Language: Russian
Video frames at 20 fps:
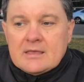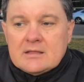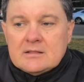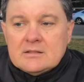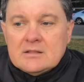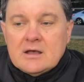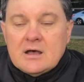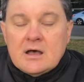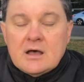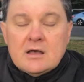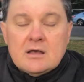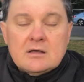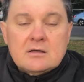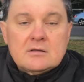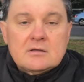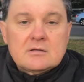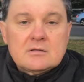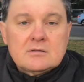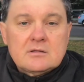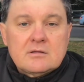На
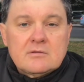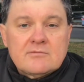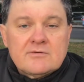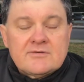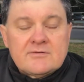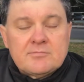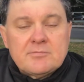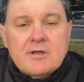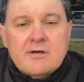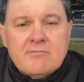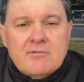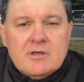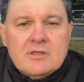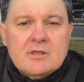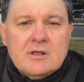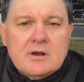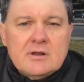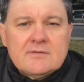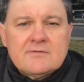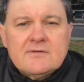
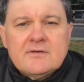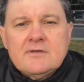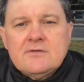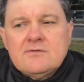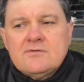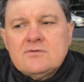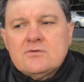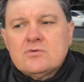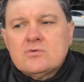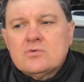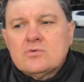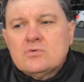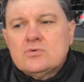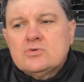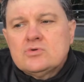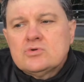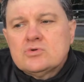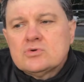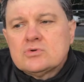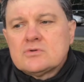возобновление лицензии
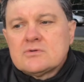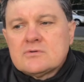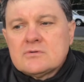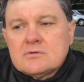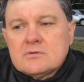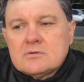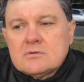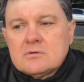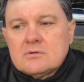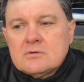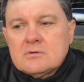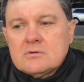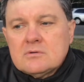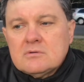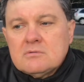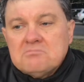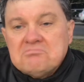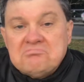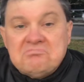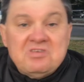уйдут
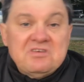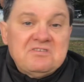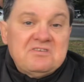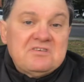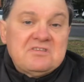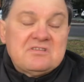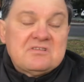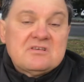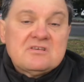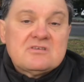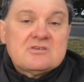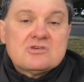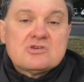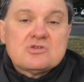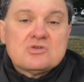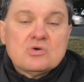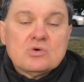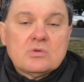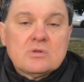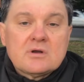10 тысяч
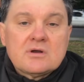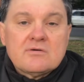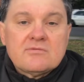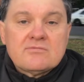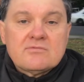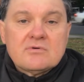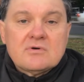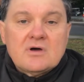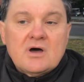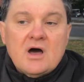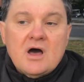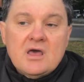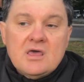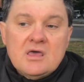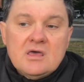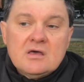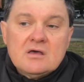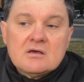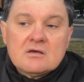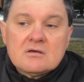долларов, а
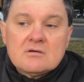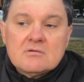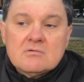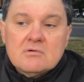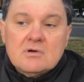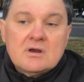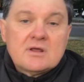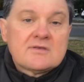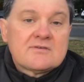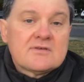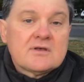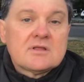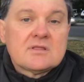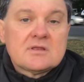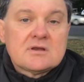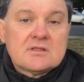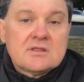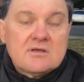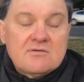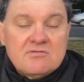их у
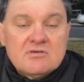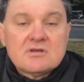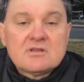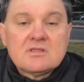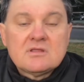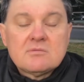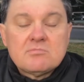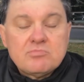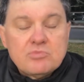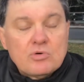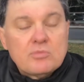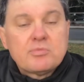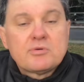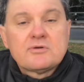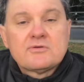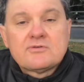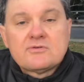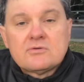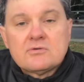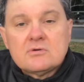Александра, наверное,
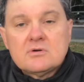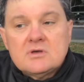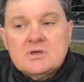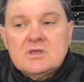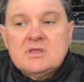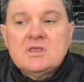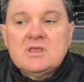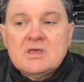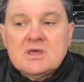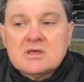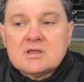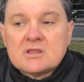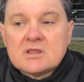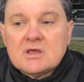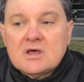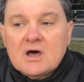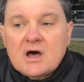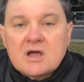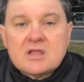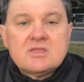попросту и нет.
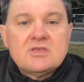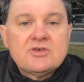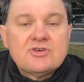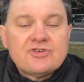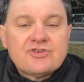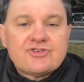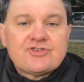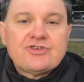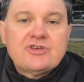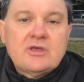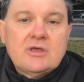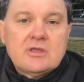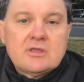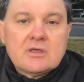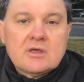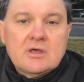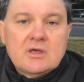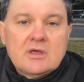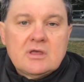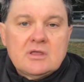А где жить?
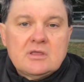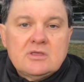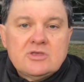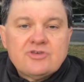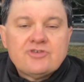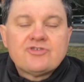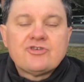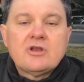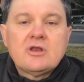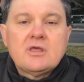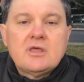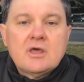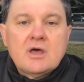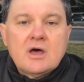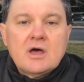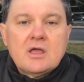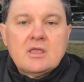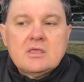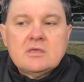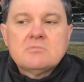Ни
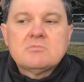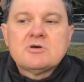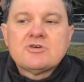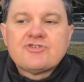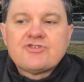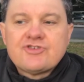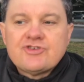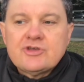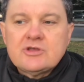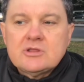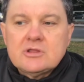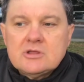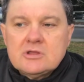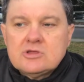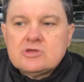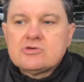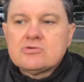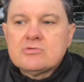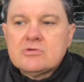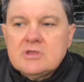жилья, ни машины,
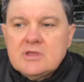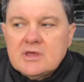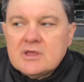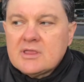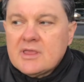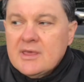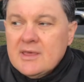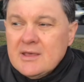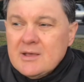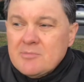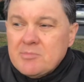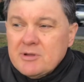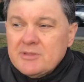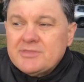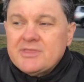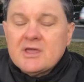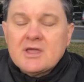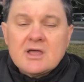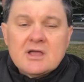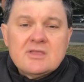ничего нет.
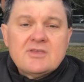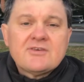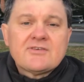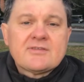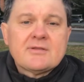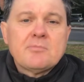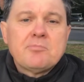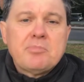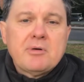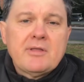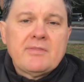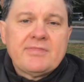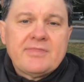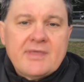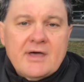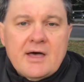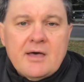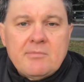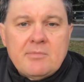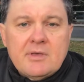Понты, конечно,
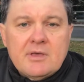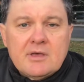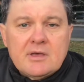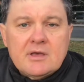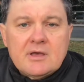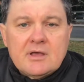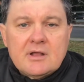понтами.